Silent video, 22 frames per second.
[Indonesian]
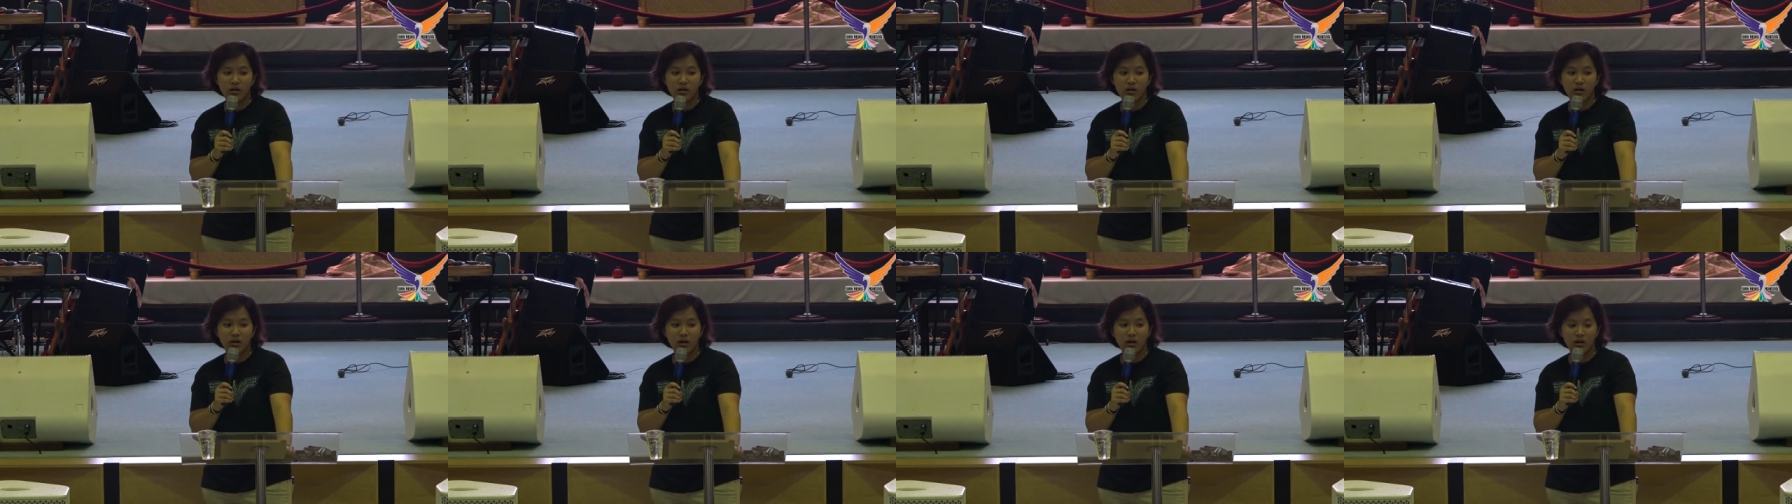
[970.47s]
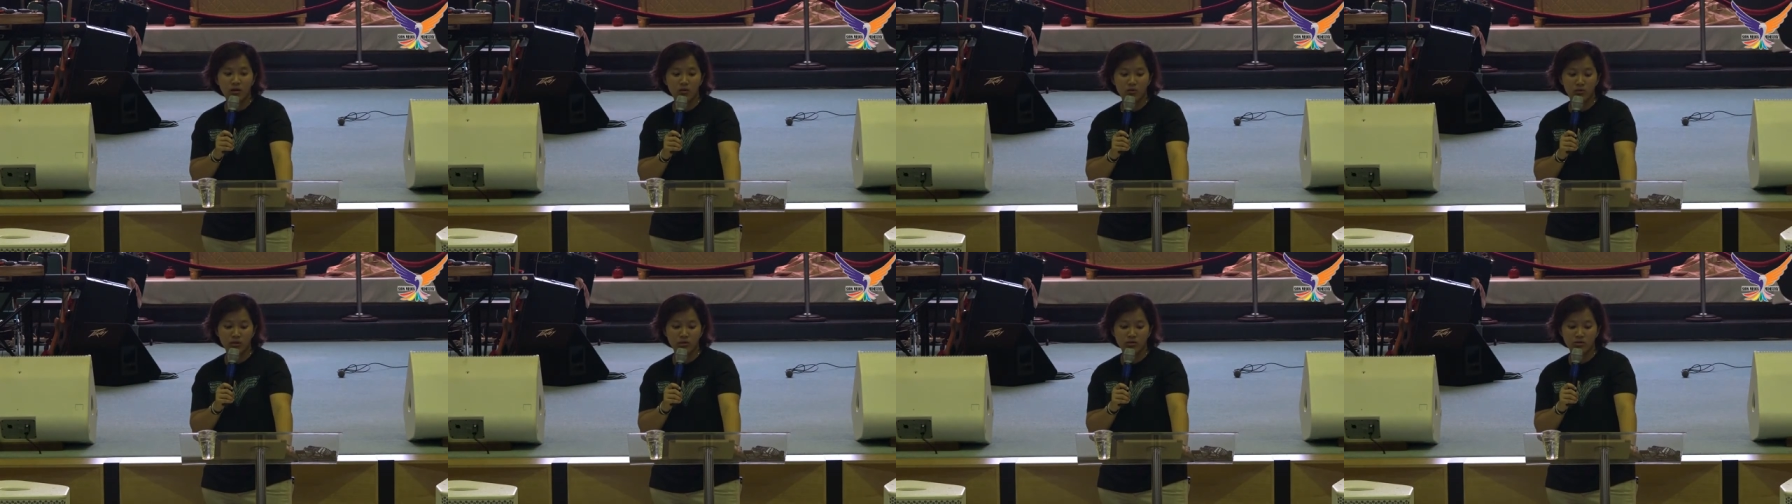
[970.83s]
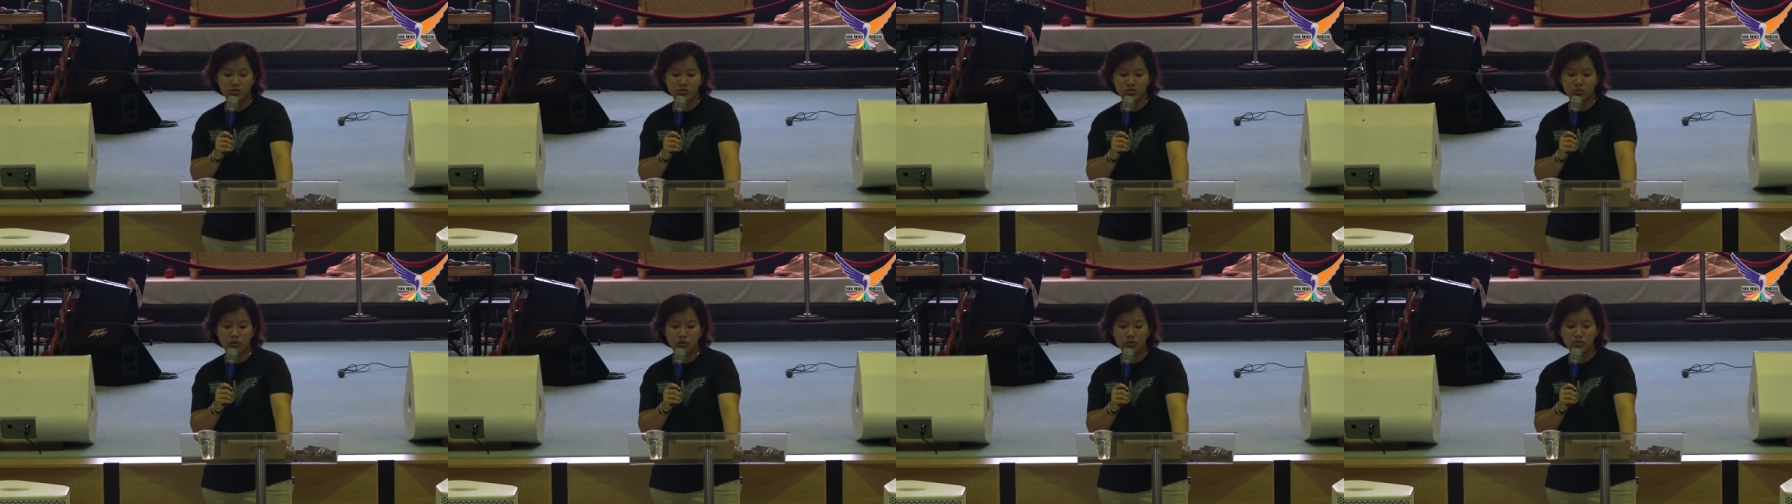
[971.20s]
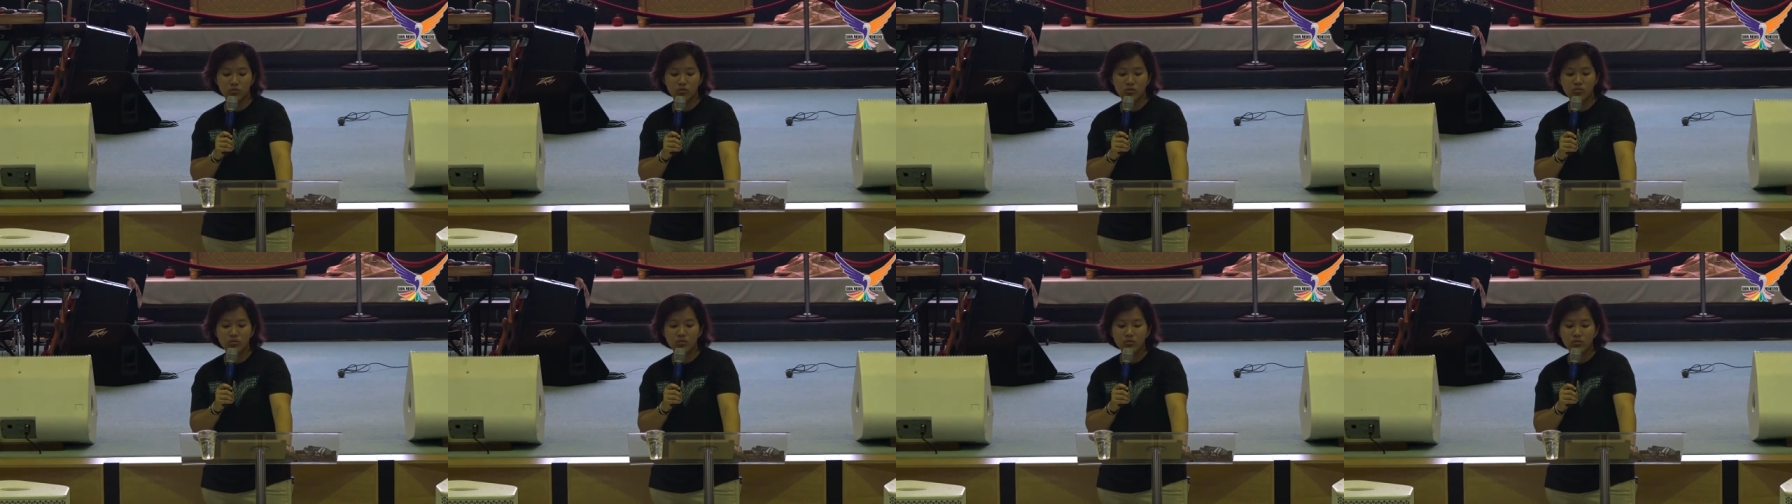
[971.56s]
ngelakuin sesuatu
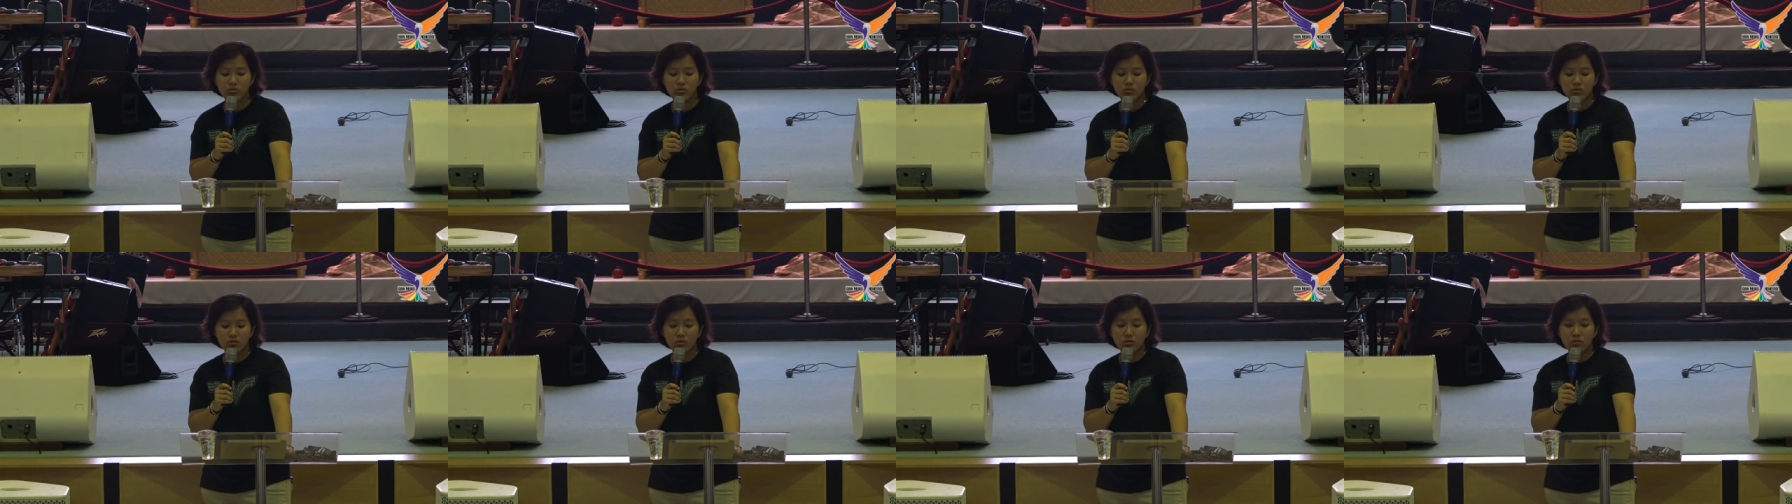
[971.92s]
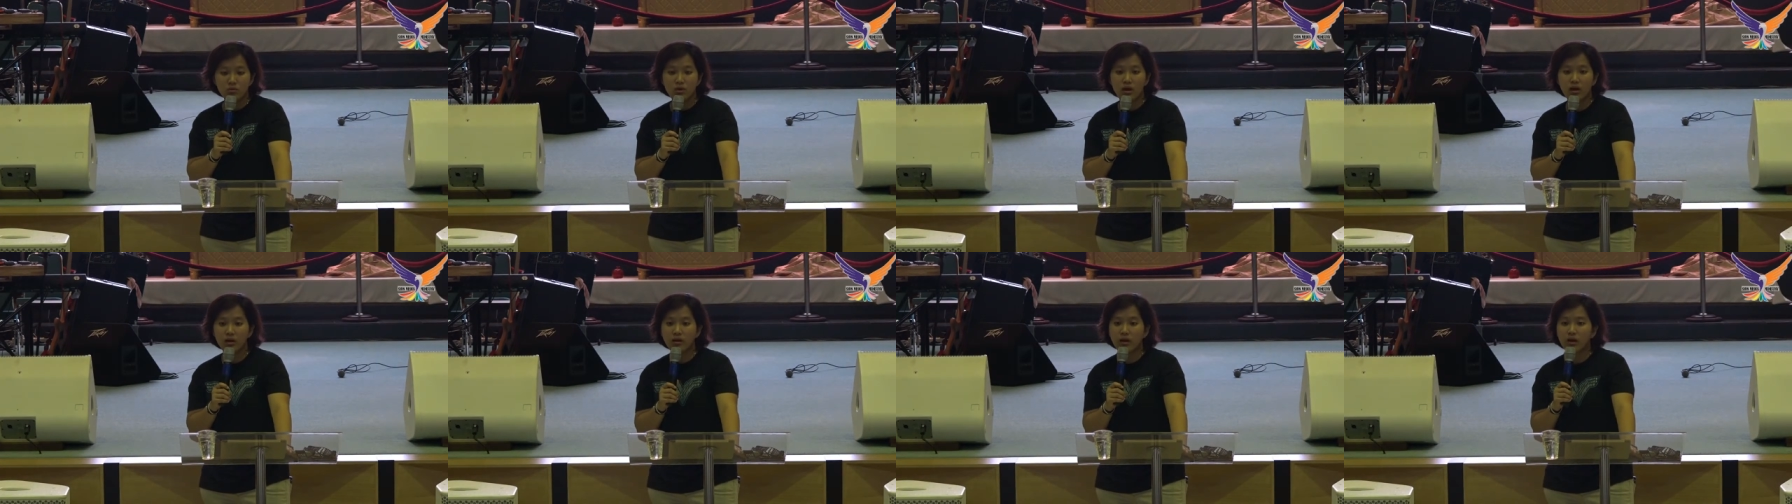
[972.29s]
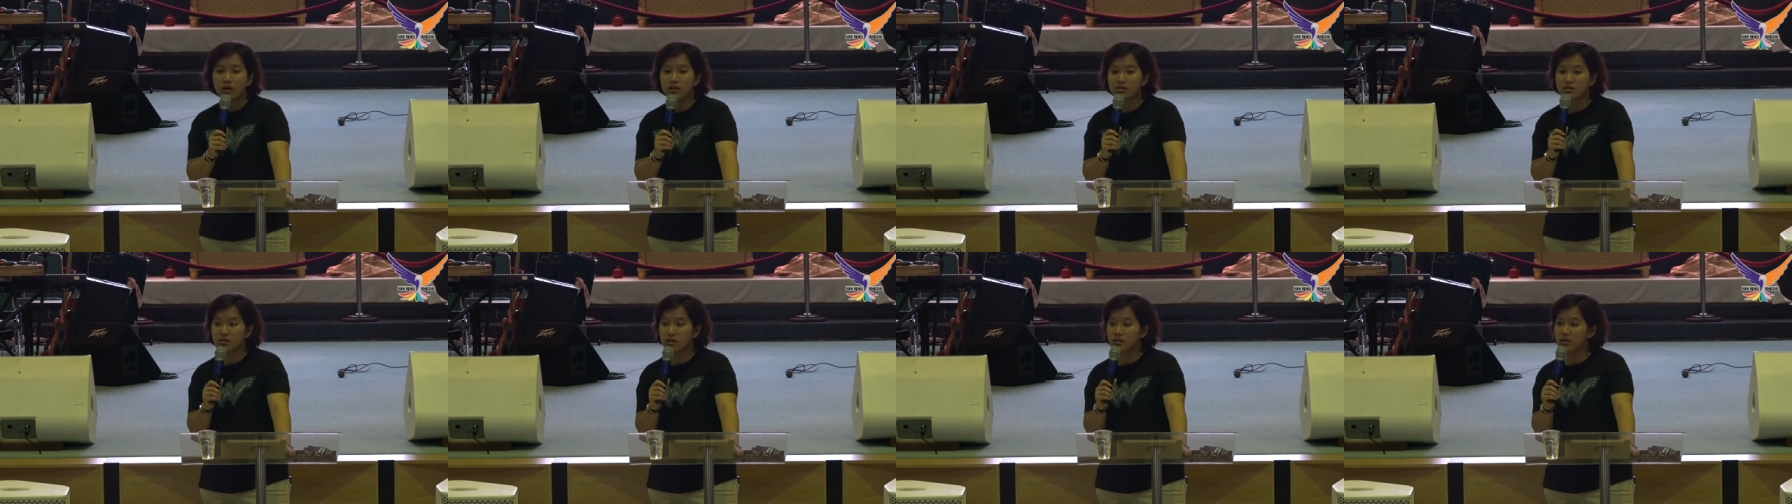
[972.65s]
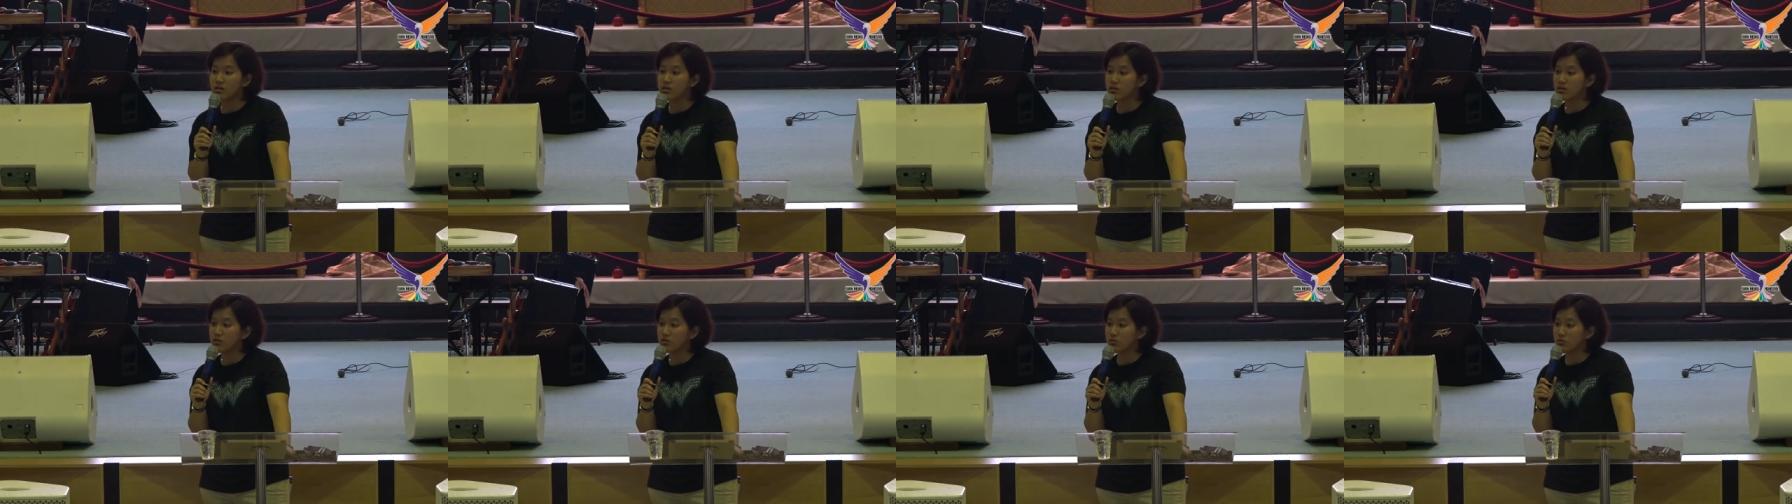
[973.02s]
itu nggak ada
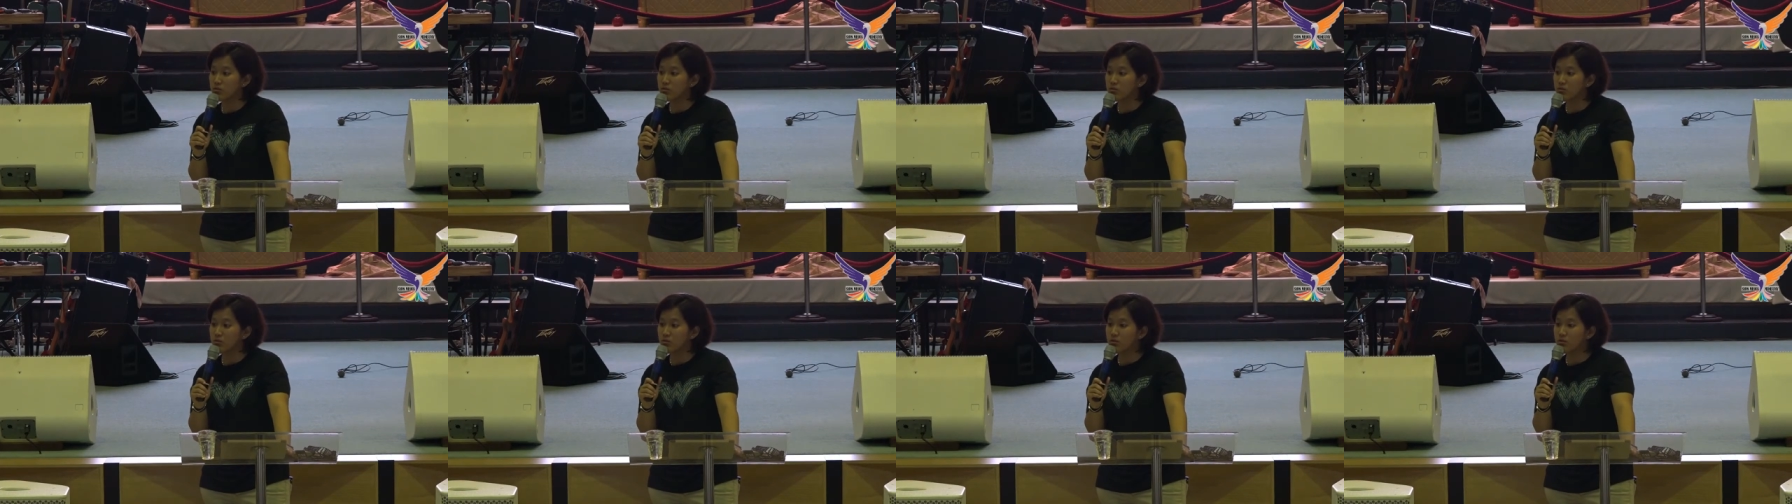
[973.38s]
alasannya gitu loh.